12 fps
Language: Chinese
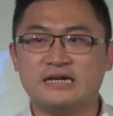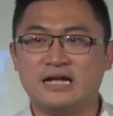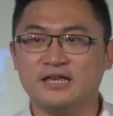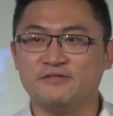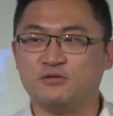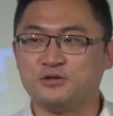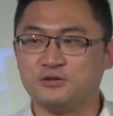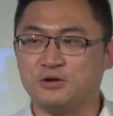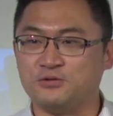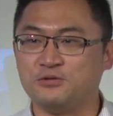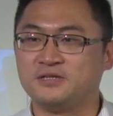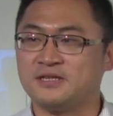各样的衣服就
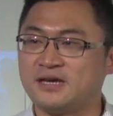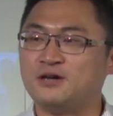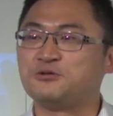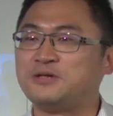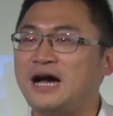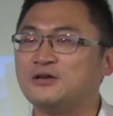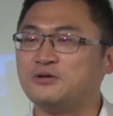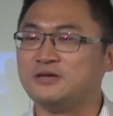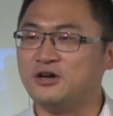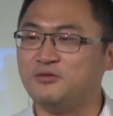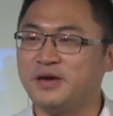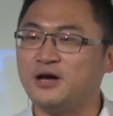涌入，是告诉大家说
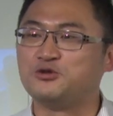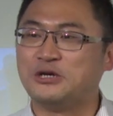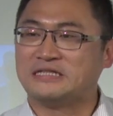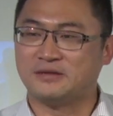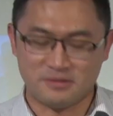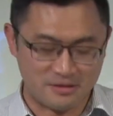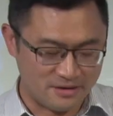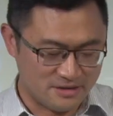以后不要捐这么